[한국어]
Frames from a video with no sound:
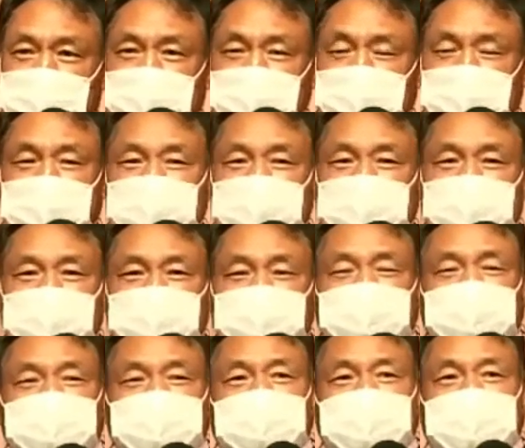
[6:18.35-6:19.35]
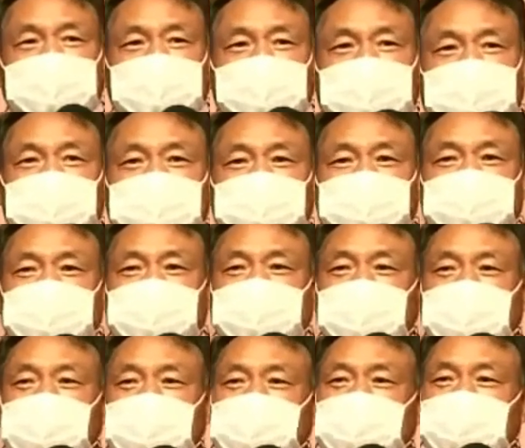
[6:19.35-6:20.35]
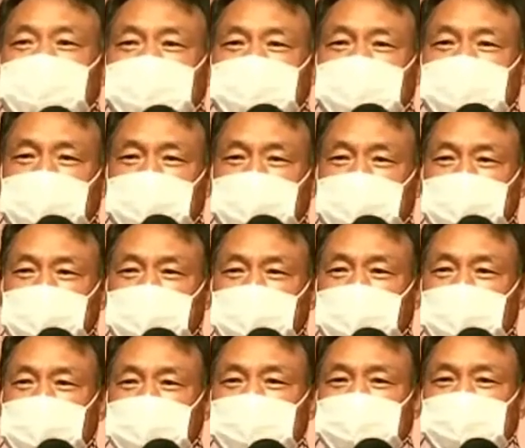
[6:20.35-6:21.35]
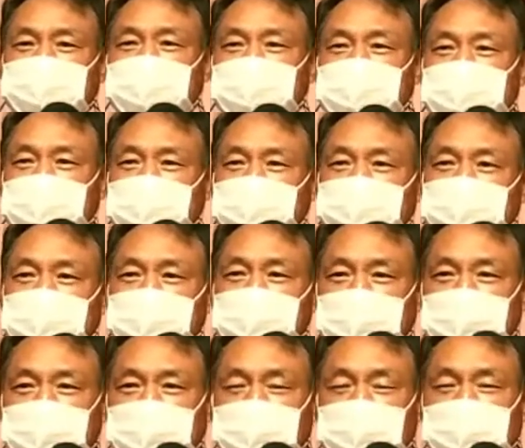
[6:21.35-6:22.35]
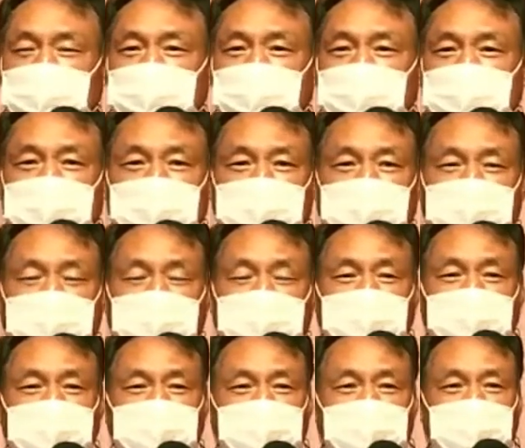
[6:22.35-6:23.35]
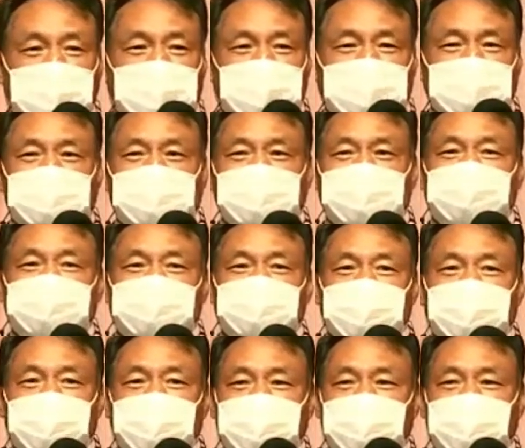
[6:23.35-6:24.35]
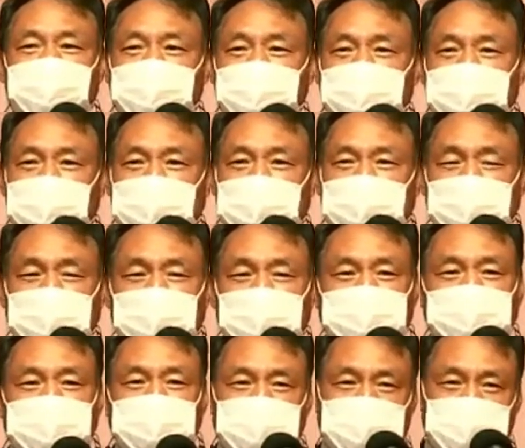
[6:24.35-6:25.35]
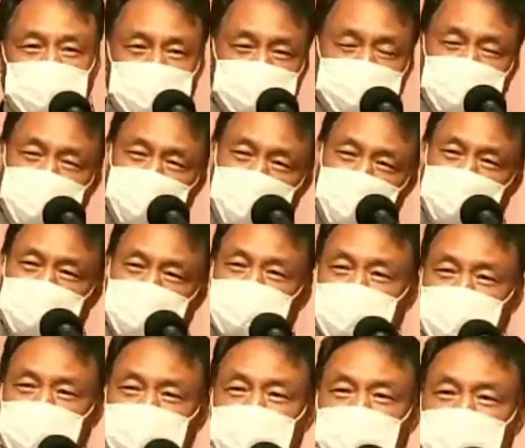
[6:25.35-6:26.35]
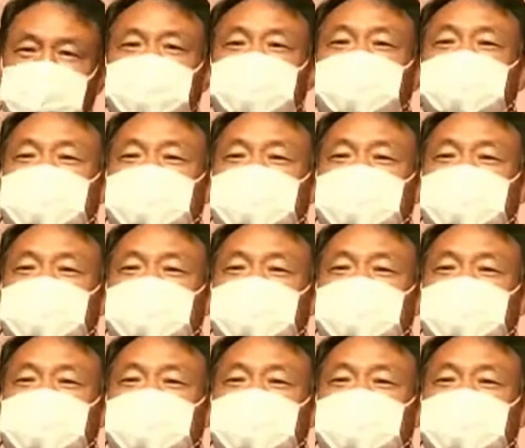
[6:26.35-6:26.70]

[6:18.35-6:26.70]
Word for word: 그러면 그 필요한 거를 다 내가 가질 수 없기 때문에 내 것을 주고 요 필요한 것을 바꾸는